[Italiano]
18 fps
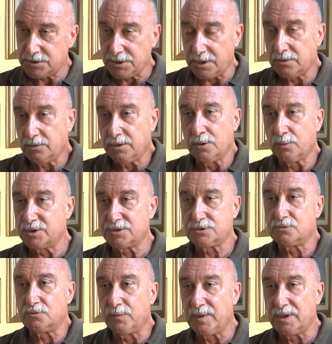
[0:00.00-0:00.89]
cioè noi in
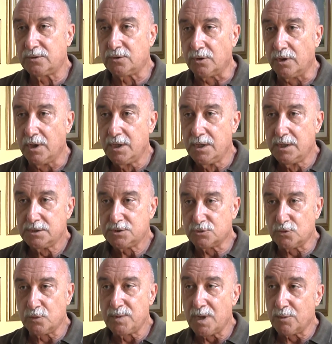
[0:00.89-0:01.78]
questo momento
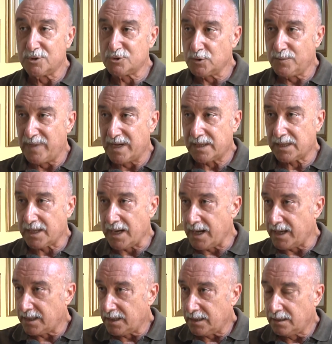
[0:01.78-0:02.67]
ci dobbiamo
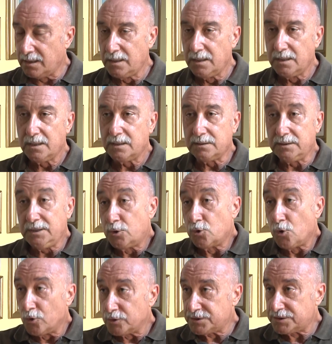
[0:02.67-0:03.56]
sobbarcare
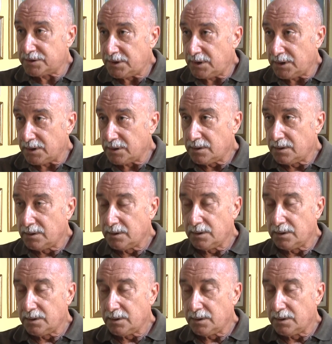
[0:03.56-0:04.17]
di costi